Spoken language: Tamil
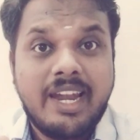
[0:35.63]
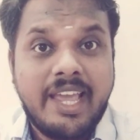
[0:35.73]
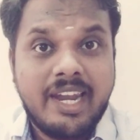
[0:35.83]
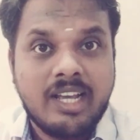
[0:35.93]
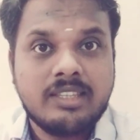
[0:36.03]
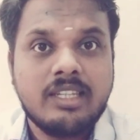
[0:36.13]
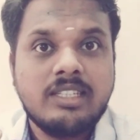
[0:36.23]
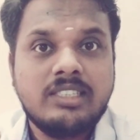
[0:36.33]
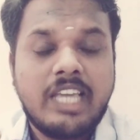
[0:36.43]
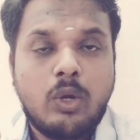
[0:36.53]
ஏன்னா எனக்கு
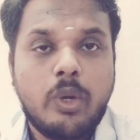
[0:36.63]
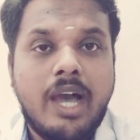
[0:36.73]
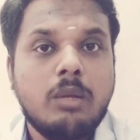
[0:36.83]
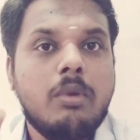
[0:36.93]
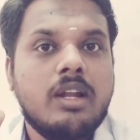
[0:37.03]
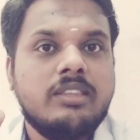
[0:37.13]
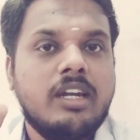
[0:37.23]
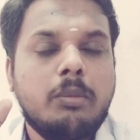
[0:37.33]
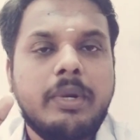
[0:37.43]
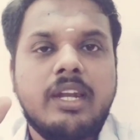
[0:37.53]
தெரிஞ்சு என்னுடைய அனுமானத்தின்
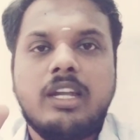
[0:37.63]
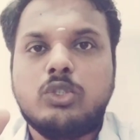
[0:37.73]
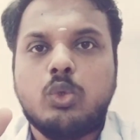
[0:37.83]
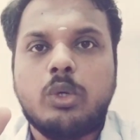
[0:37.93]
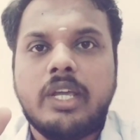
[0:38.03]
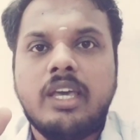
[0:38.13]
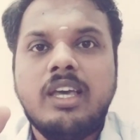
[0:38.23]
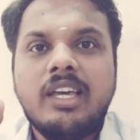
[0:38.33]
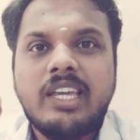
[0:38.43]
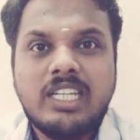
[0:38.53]
அடிப்படையில் நான் சொல்றேன்
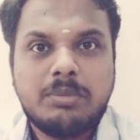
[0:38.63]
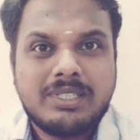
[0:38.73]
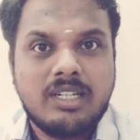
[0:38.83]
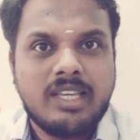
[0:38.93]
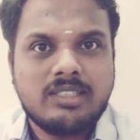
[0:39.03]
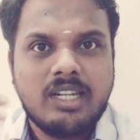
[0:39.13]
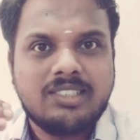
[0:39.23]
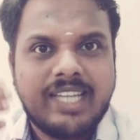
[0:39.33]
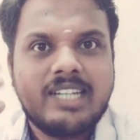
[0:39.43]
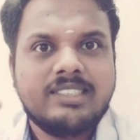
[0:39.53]
இனி ஸ்பெஷல் கேஸ்
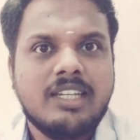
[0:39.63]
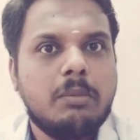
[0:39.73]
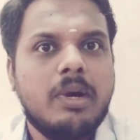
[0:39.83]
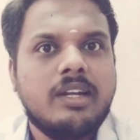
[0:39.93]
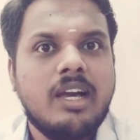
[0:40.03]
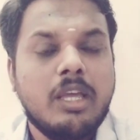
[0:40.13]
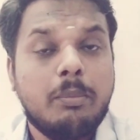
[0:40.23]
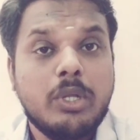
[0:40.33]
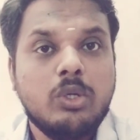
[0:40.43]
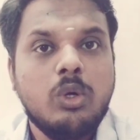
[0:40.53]
எல்லாம் சான்ஸ் தர மாட்டாங்க
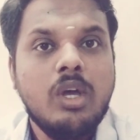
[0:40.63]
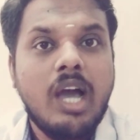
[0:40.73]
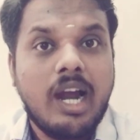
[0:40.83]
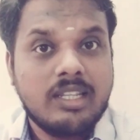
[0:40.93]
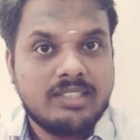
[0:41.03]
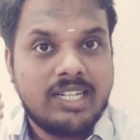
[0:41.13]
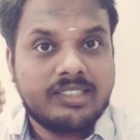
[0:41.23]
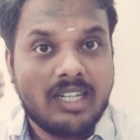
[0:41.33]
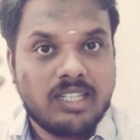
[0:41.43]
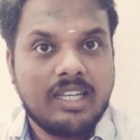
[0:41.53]
எப்படியும் அடுத்த
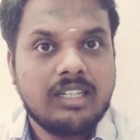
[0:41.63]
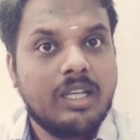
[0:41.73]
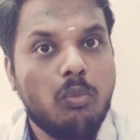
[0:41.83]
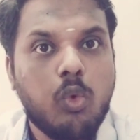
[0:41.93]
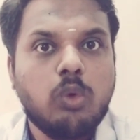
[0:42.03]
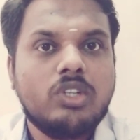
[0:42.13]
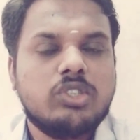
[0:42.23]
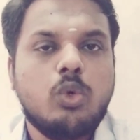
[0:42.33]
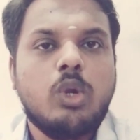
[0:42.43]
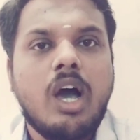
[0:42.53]
சான்ஸ் தரதா இருந்தா மூணு
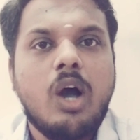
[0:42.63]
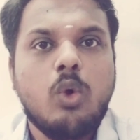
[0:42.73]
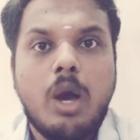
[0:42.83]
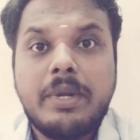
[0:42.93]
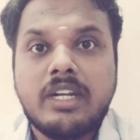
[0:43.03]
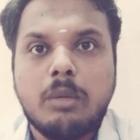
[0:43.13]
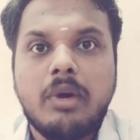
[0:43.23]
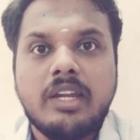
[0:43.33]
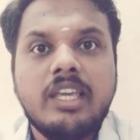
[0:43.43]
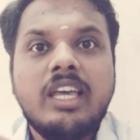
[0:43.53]
வருஷம் கூட ஆகும் அப்படின்ற
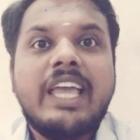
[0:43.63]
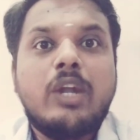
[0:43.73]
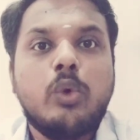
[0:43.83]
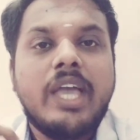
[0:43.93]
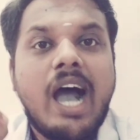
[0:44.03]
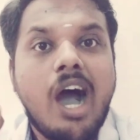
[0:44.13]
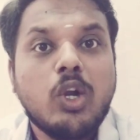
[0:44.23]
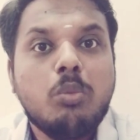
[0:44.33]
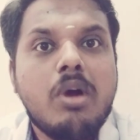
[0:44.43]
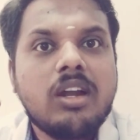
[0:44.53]
மாதிரி என்னுடைய
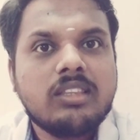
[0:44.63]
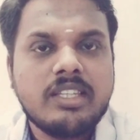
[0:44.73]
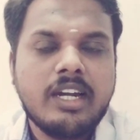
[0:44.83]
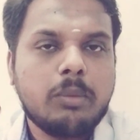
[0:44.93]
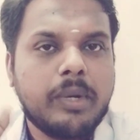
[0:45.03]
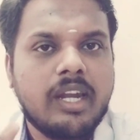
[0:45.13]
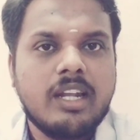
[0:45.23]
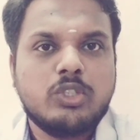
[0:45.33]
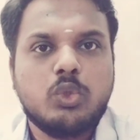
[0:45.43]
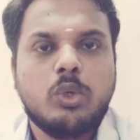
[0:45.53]
அனுமானத்தின் அடிப்படையில்
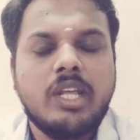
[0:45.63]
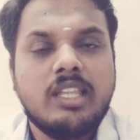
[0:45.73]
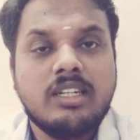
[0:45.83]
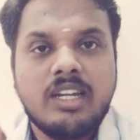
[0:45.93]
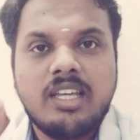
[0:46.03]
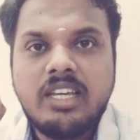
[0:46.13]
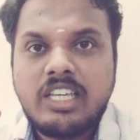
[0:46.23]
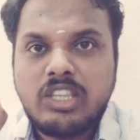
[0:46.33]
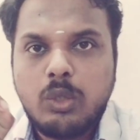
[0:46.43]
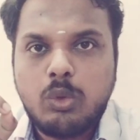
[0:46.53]
நான் சொல்றேன் அதனால
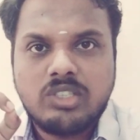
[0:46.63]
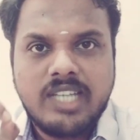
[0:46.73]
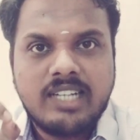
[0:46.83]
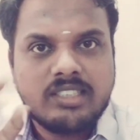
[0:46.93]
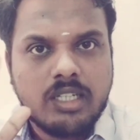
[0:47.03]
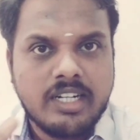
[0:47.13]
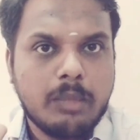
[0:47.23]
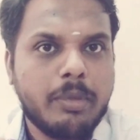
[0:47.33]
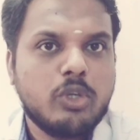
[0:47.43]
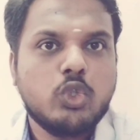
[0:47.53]
இந்த ஒரு சான்ஸ
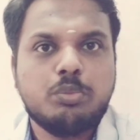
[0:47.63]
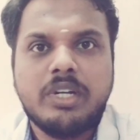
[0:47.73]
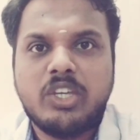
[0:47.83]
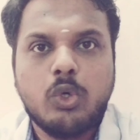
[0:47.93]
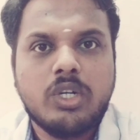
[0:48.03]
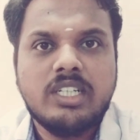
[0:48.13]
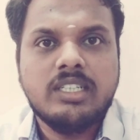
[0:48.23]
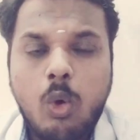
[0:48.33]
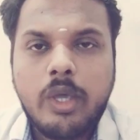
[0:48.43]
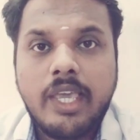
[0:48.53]
கண்டிப்பா யூஸ் பண்ணிக்கோங்க
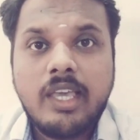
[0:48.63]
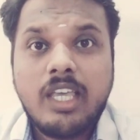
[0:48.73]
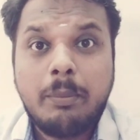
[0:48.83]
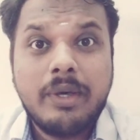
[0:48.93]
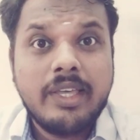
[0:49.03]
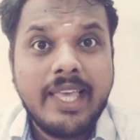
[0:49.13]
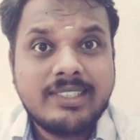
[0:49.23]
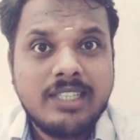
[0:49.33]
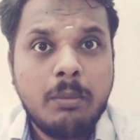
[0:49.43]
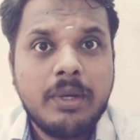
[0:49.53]
ஓகே இப்ப
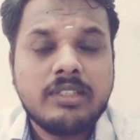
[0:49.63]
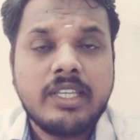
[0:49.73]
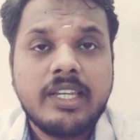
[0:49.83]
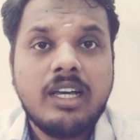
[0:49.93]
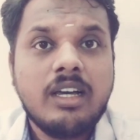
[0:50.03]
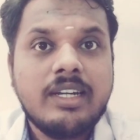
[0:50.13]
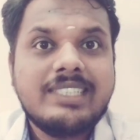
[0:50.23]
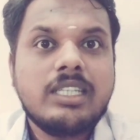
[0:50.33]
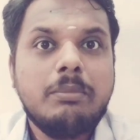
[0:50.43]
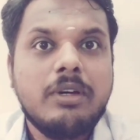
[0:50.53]
எக்ஸாம் பாத்தீங்கன்னா
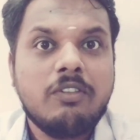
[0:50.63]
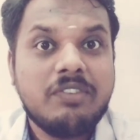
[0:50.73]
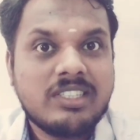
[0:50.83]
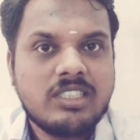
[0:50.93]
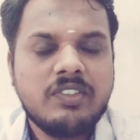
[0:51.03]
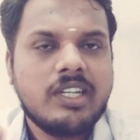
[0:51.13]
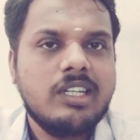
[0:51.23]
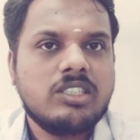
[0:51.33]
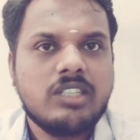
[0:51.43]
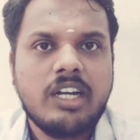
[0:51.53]
டிசம்பர் ஃபர்ஸ்ட் வீக்ல
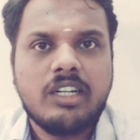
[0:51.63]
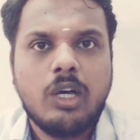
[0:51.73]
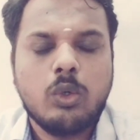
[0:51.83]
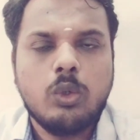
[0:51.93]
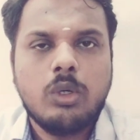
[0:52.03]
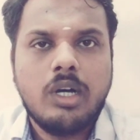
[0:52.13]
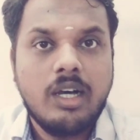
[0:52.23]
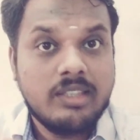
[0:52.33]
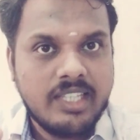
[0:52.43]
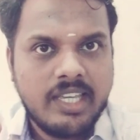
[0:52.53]
ஸ்டார்ட் ஆகும்
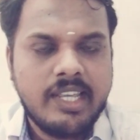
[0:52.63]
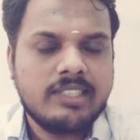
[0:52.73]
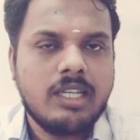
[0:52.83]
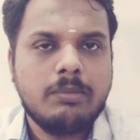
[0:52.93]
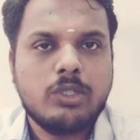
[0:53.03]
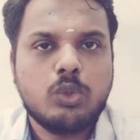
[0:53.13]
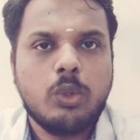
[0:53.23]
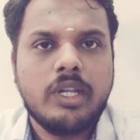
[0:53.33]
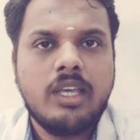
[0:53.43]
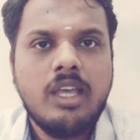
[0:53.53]
தியரி எக்ஸாம் தான்
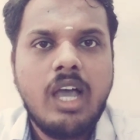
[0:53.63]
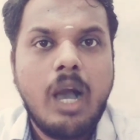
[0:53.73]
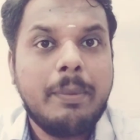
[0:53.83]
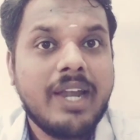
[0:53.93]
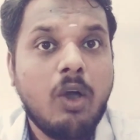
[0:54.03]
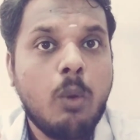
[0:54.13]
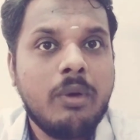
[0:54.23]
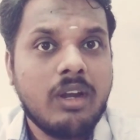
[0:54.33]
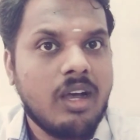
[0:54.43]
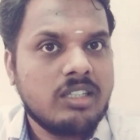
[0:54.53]
சொல்றேன் அப்ப
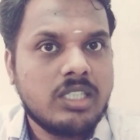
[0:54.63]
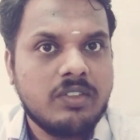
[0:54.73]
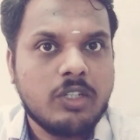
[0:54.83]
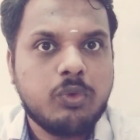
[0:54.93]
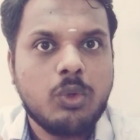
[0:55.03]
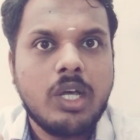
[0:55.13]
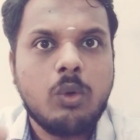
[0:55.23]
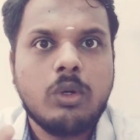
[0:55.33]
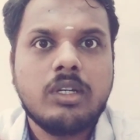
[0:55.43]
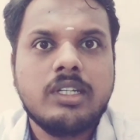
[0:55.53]
நவம்பர் லாஸ்ட் வீக் ஃபுல்லா
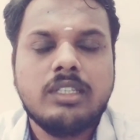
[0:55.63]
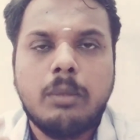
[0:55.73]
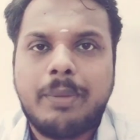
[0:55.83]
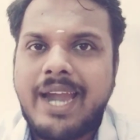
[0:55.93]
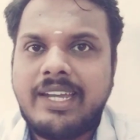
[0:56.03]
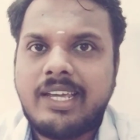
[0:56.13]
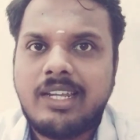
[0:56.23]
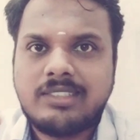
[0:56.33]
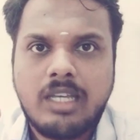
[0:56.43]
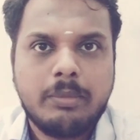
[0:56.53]
உங்களுக்கு இந்த பிராக்டிகல்
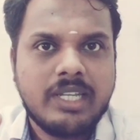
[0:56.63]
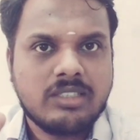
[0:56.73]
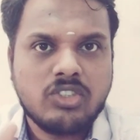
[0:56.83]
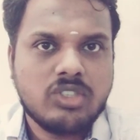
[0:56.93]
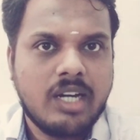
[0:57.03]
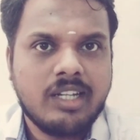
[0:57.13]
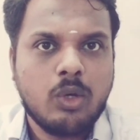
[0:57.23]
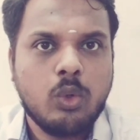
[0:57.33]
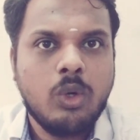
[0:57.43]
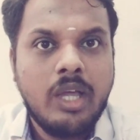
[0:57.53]
எக்ஸாமினேஷன் ஸ்டார்ட்
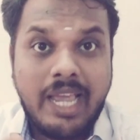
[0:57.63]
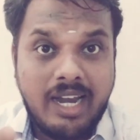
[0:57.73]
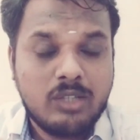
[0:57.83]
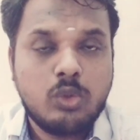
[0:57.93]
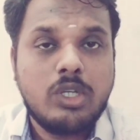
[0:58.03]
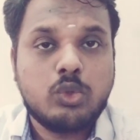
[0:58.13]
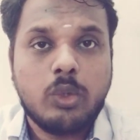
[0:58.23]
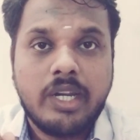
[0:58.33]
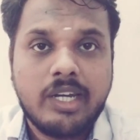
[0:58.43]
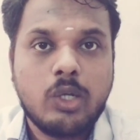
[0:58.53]
ஆகும் எல்லாத்துக்கும் தான்
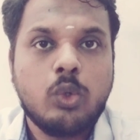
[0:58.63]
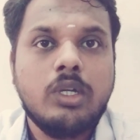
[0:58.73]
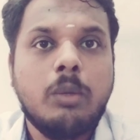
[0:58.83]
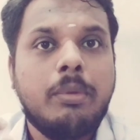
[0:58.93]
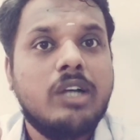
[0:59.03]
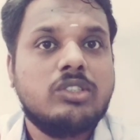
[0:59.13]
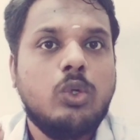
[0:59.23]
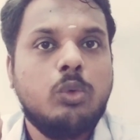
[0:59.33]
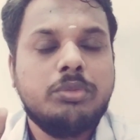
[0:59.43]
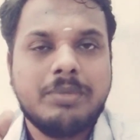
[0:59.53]
சொல்றேன் ரெகுலர் பாஸ்
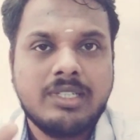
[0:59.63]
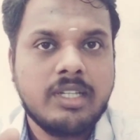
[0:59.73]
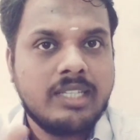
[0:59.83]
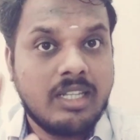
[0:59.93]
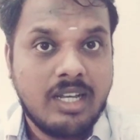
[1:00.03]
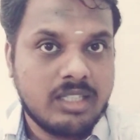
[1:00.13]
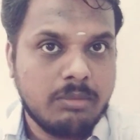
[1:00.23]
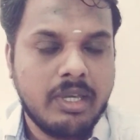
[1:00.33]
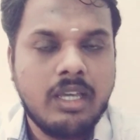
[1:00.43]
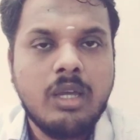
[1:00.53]
அவுட் ஸ்பெஷல் கேஸ்
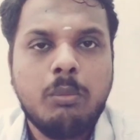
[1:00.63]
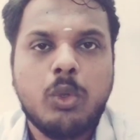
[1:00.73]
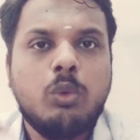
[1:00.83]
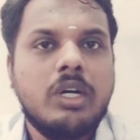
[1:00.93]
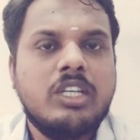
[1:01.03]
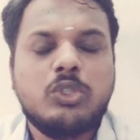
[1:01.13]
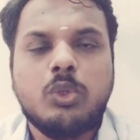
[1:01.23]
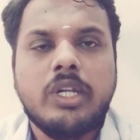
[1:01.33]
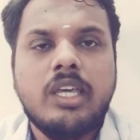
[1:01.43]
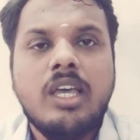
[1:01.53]
எல்லாத்துக்குமே பொதுவாக தான்
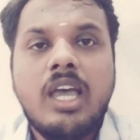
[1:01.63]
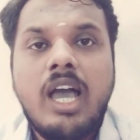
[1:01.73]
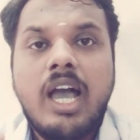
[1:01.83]
சொல்றேன்